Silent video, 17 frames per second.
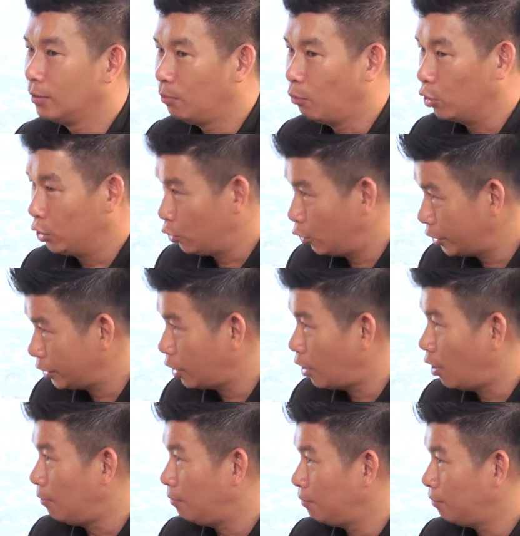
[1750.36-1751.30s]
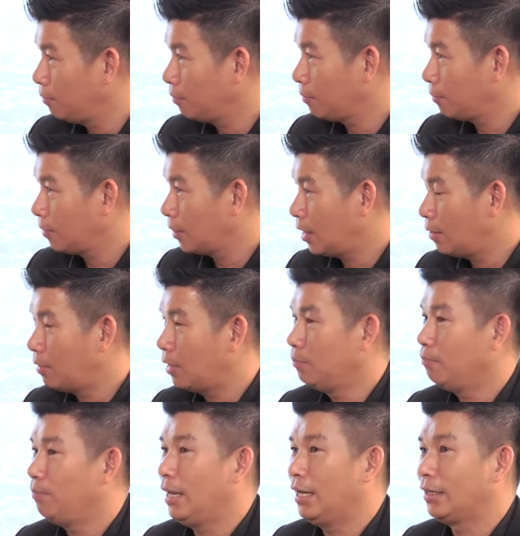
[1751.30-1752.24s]
บททดสอบมัน
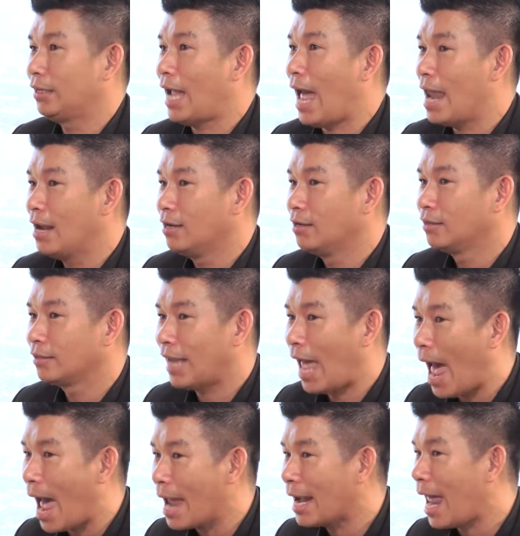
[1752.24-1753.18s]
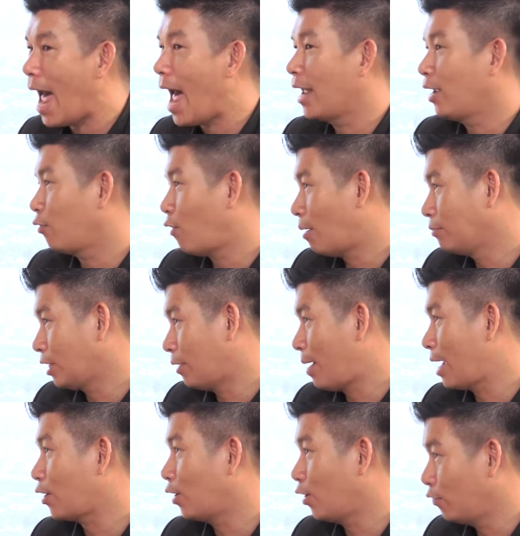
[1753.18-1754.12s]
เป็นการท้าทายความสา
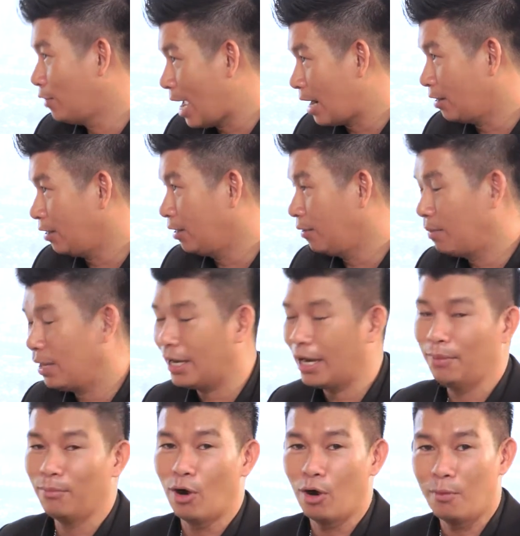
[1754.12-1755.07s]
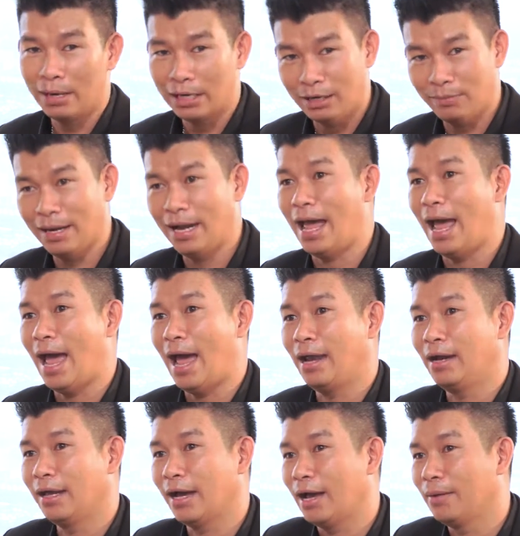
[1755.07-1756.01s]
มารถของเราอย่างไม่เคยมองว่ามันคือปัญหา
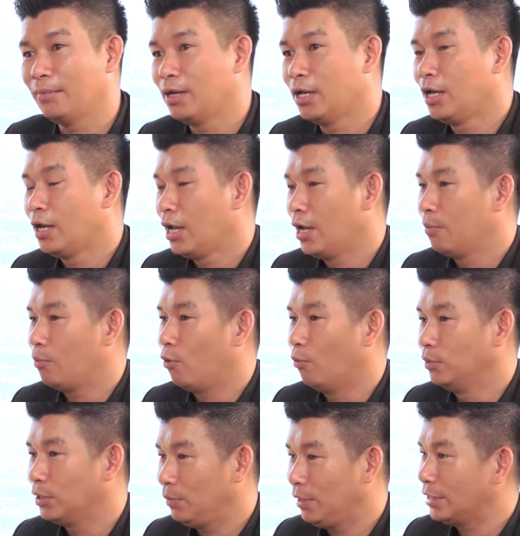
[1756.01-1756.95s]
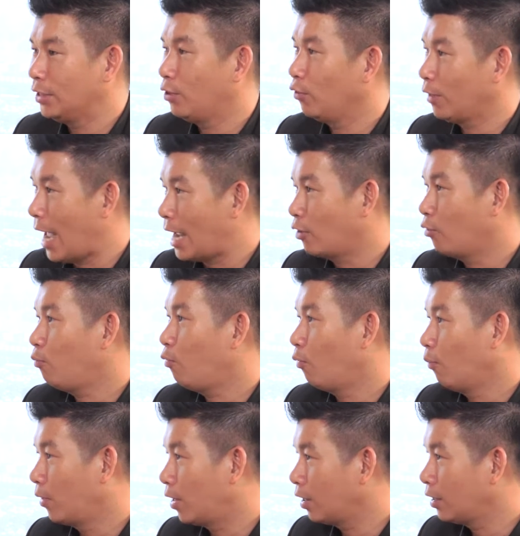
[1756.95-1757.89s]
นะครับผมจะมีสโลแกนของผ
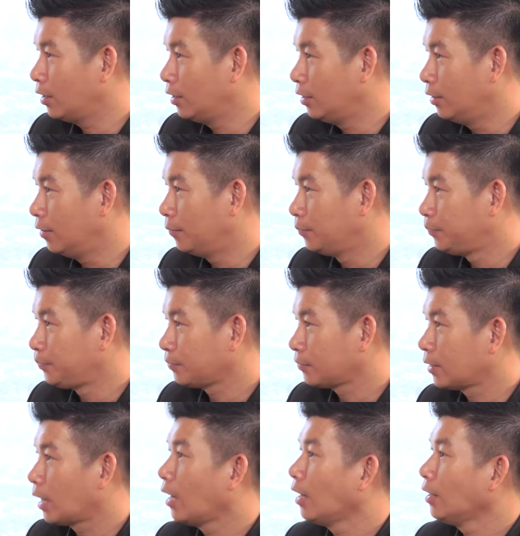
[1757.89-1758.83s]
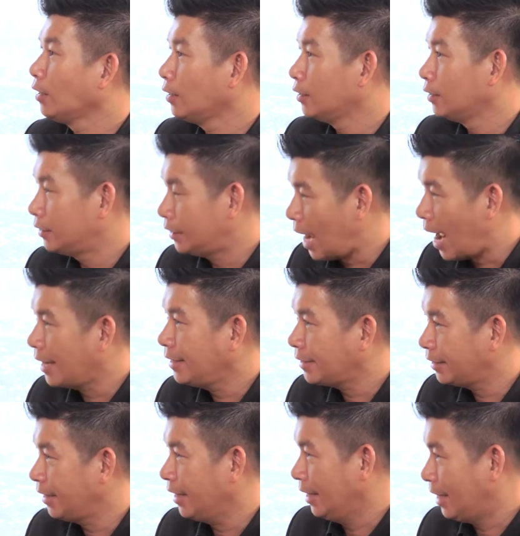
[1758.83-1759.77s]
มก็คือใช้
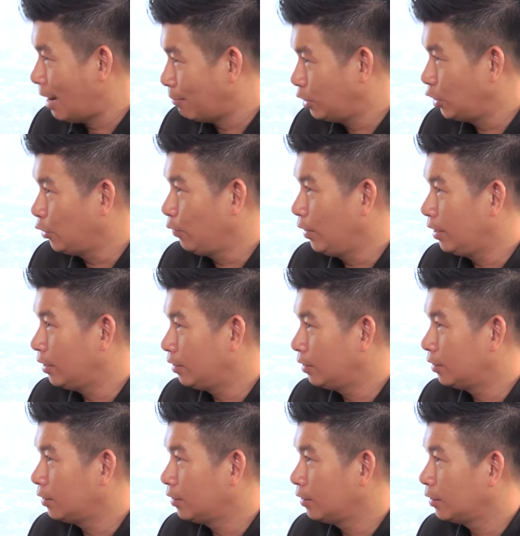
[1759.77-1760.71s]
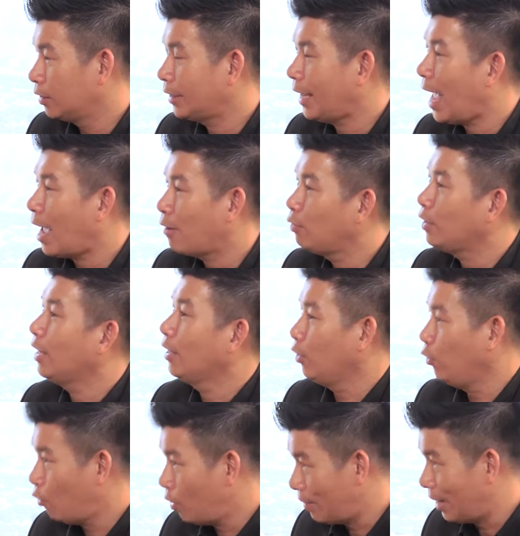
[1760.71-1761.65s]
สตินำชีวิตแก้วิกฤต
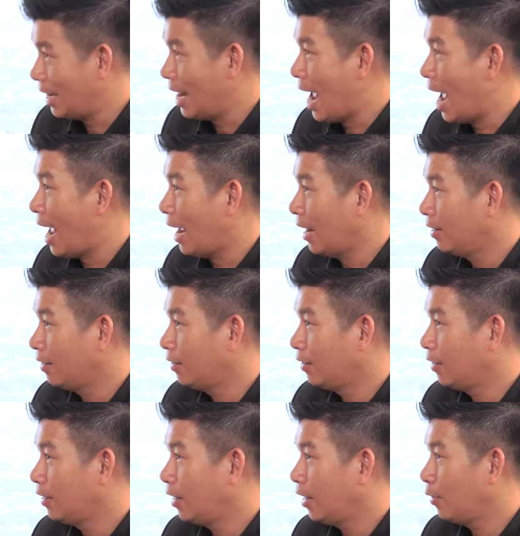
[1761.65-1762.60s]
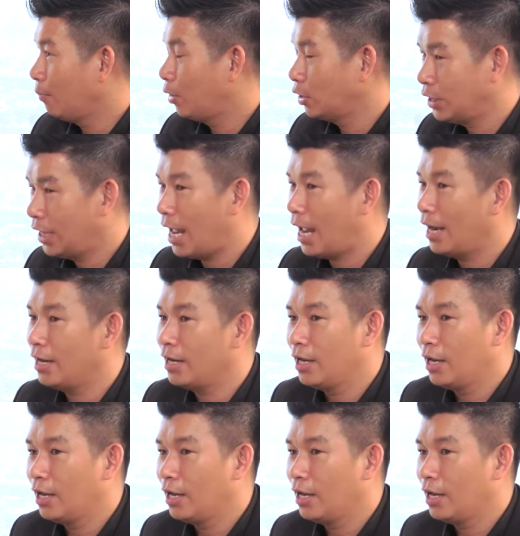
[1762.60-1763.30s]
ด้วยปัญญาเพราะฉะนั้น